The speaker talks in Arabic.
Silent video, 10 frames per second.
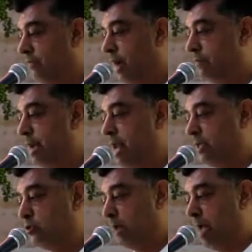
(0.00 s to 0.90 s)
فقد
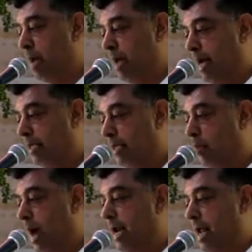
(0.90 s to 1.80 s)
بنى سكان بلدي
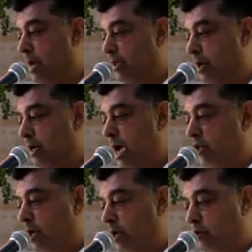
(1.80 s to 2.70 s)
وعلى مدار
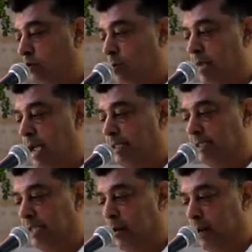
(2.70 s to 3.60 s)
عشرات ومئات
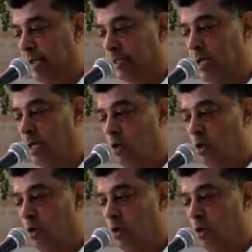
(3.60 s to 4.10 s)
السنوات